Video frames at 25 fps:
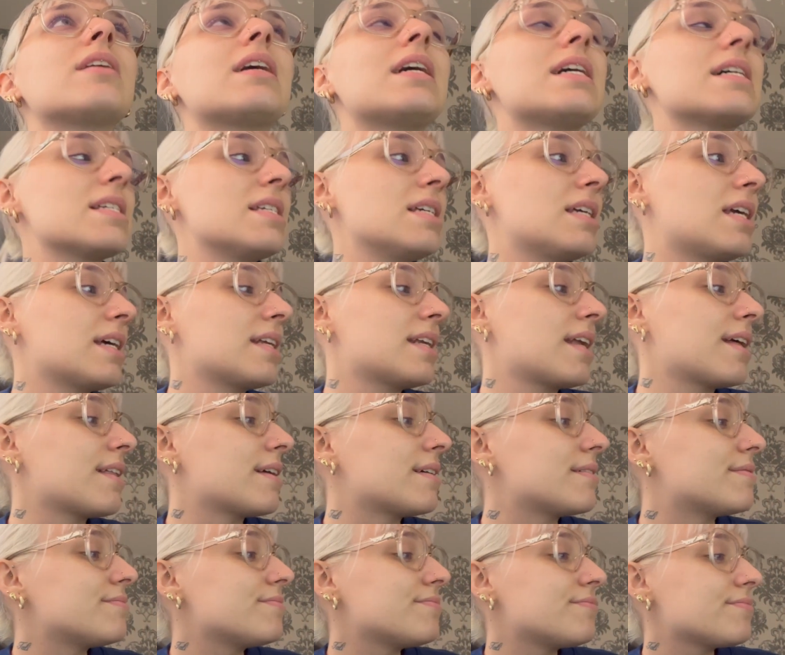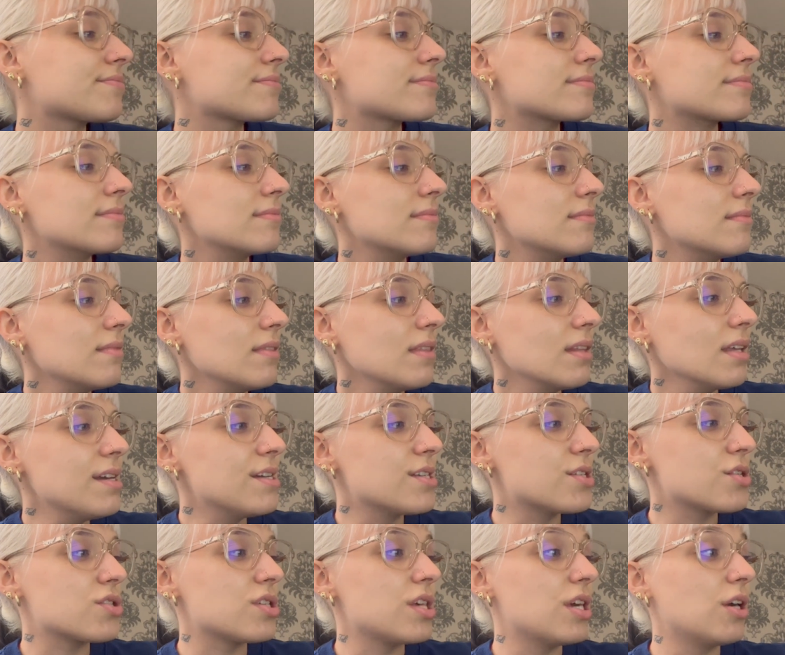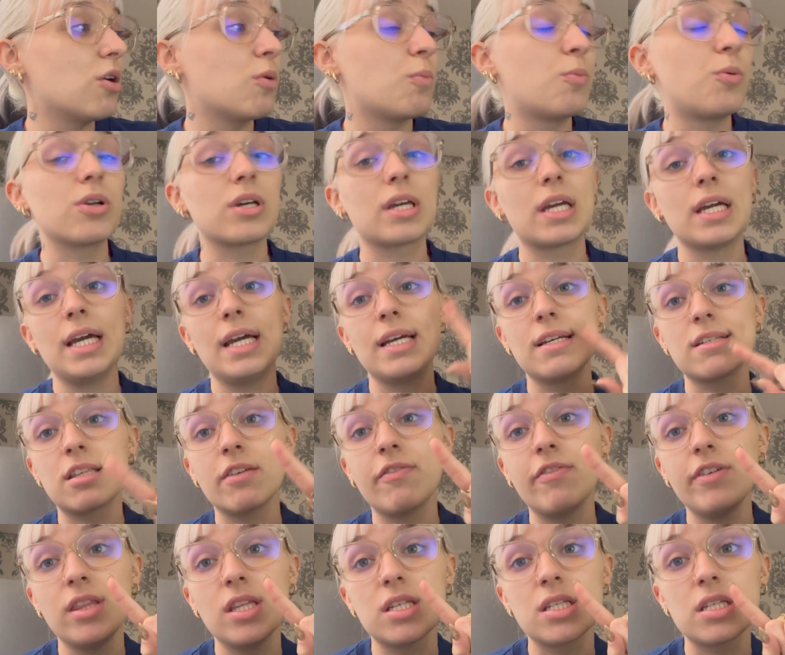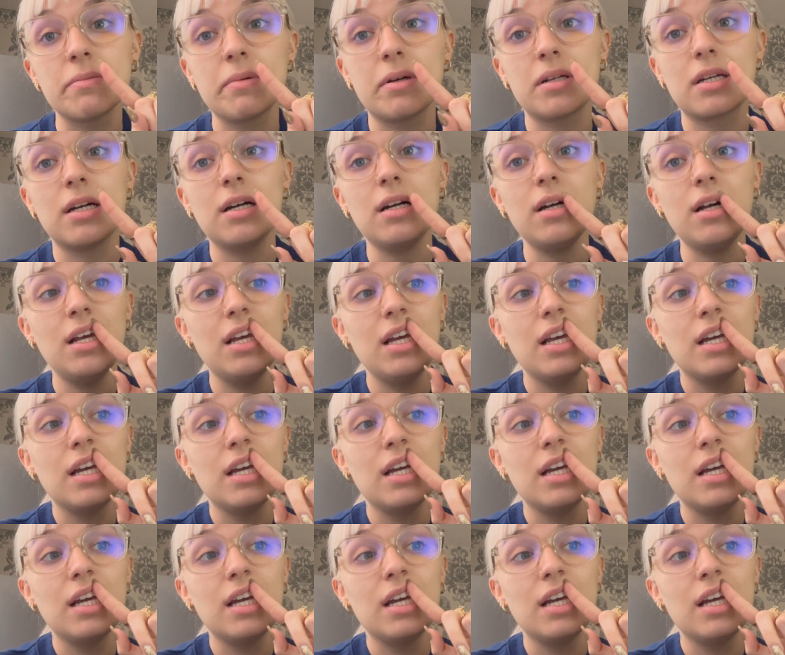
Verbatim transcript: Así que nada, eso os digo, porque este fin de semana